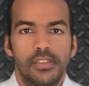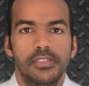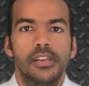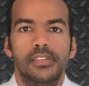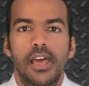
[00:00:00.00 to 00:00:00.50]

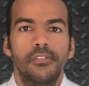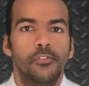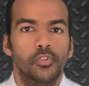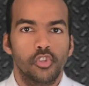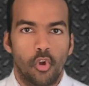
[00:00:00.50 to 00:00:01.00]
سنة
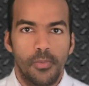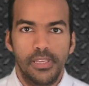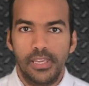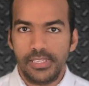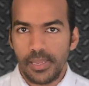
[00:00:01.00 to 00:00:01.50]

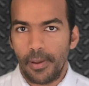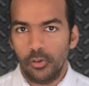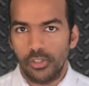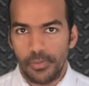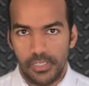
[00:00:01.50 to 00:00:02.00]

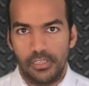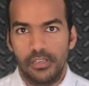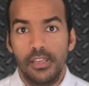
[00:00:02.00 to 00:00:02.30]
1987